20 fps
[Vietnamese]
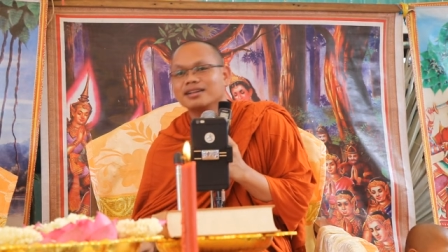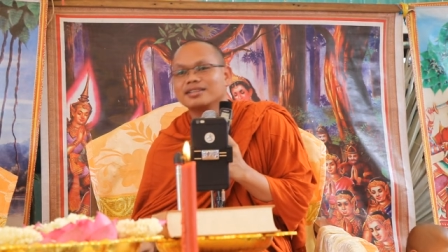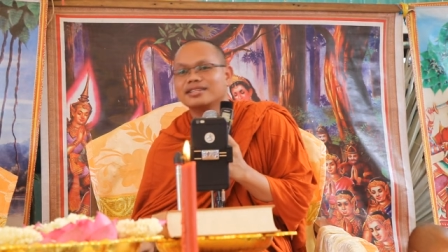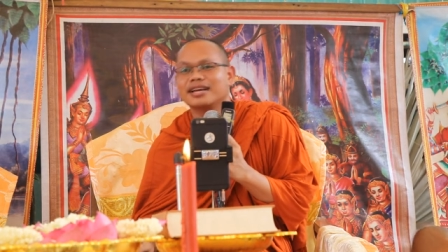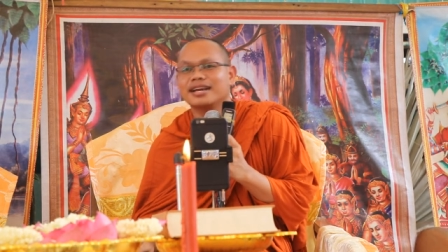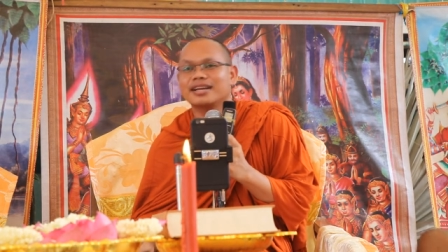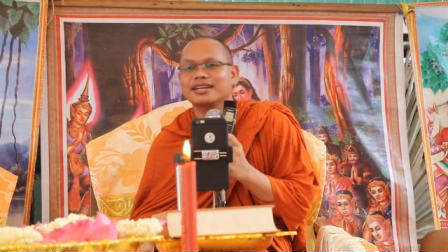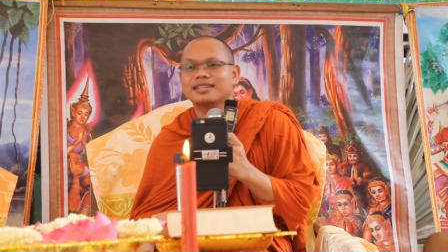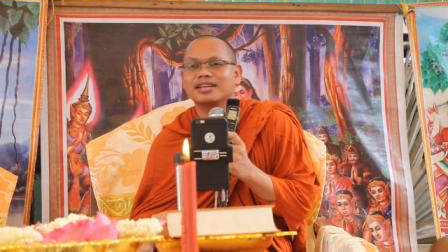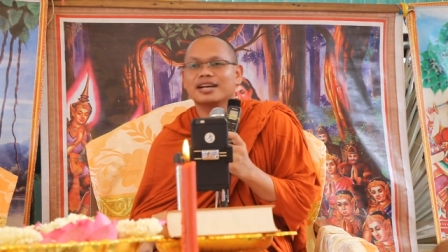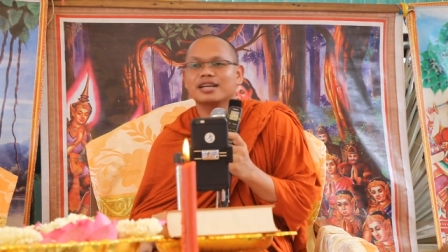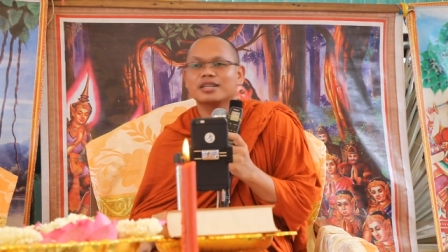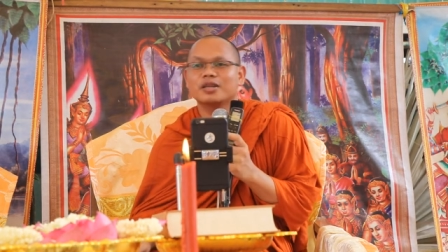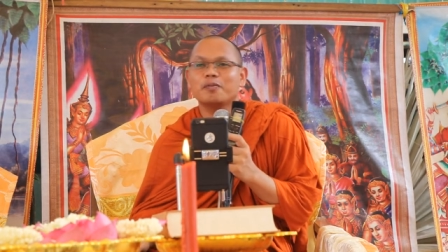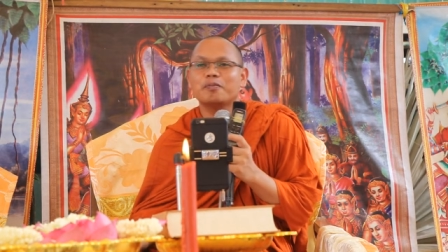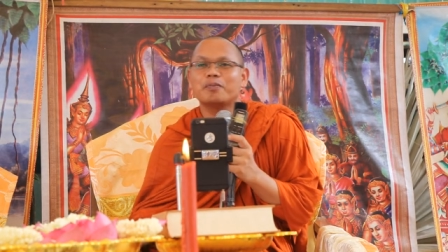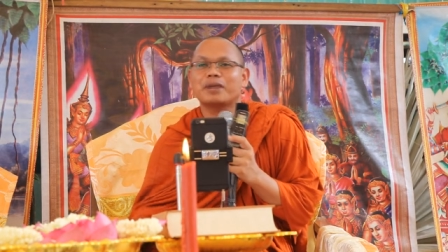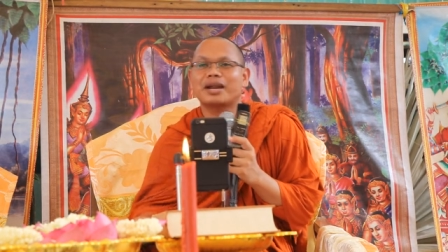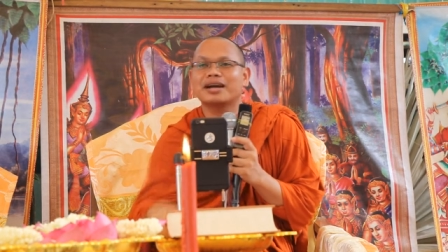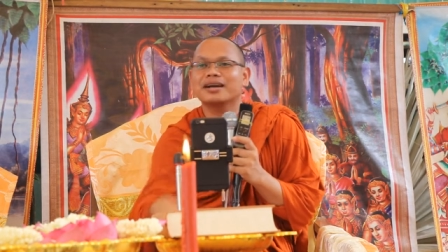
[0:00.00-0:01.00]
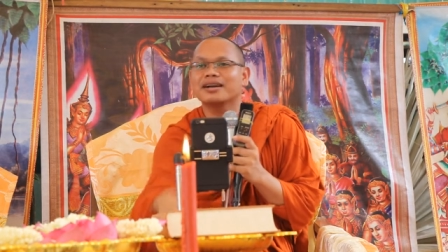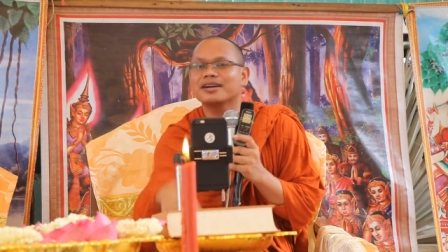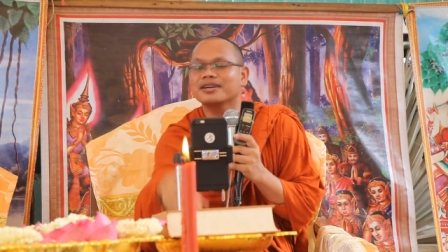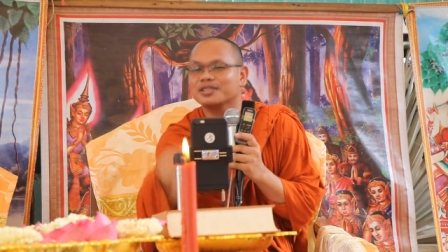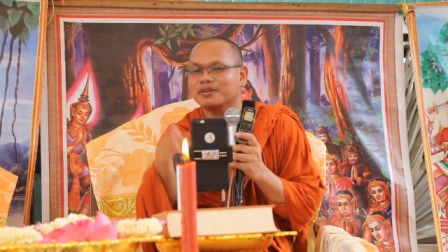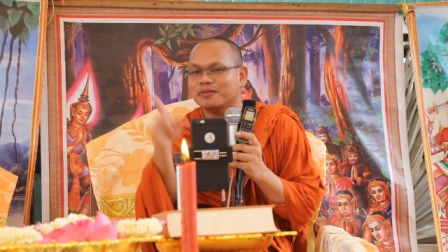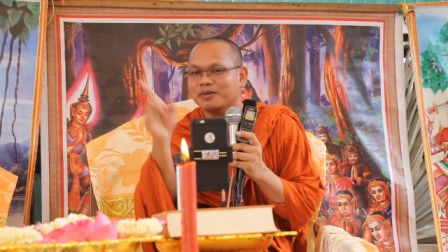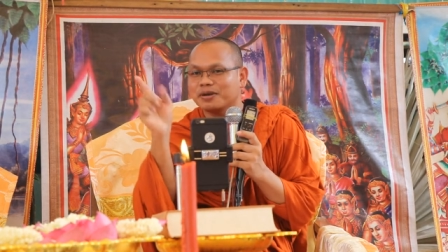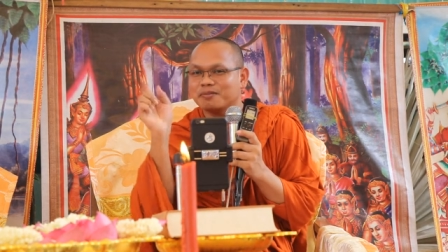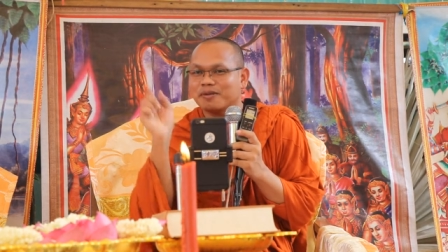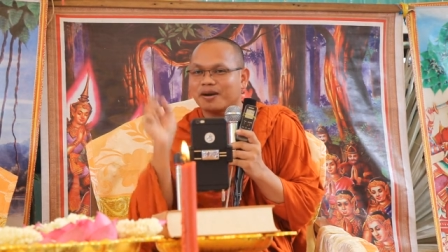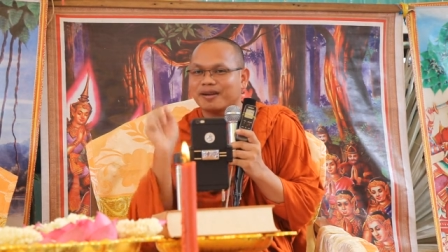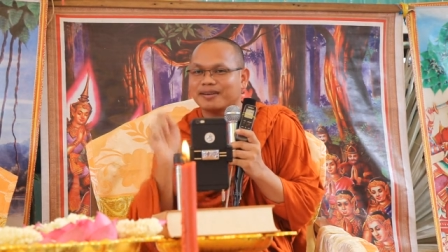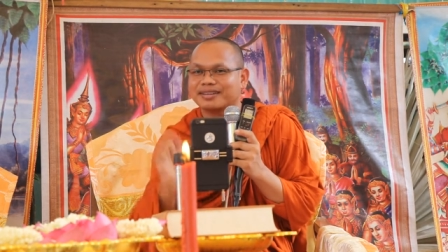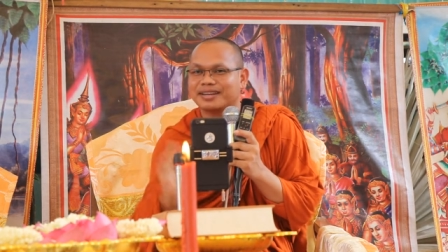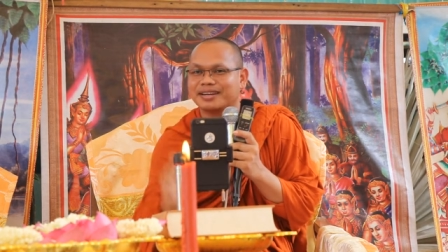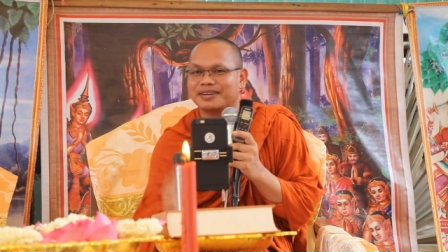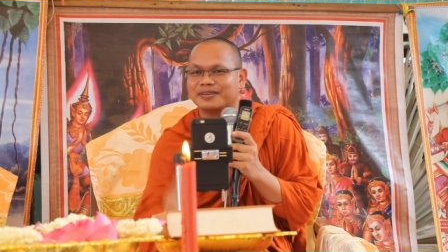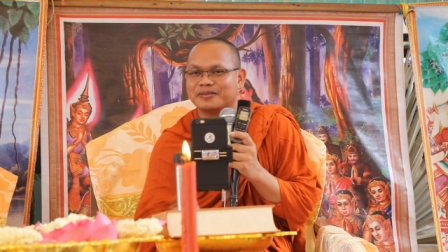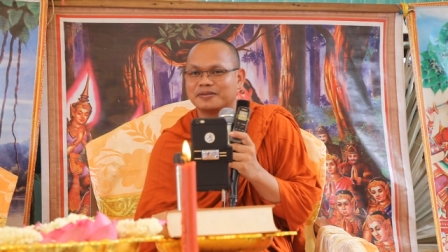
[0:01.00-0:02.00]
chặt chẳng tóc prăng thưa
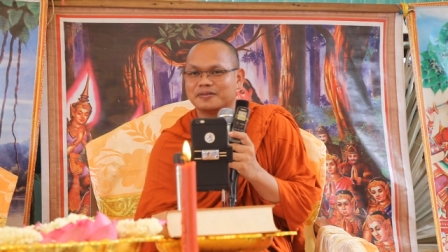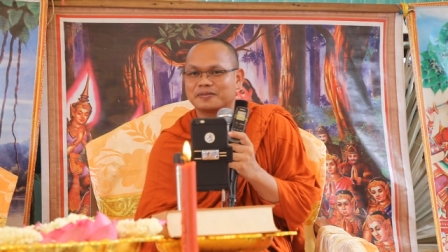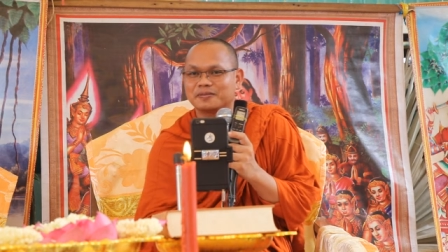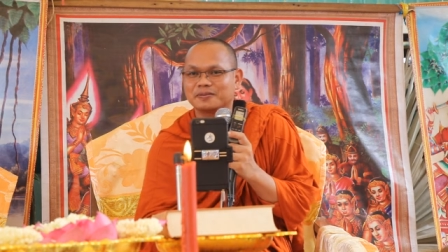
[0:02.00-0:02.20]
bon tàu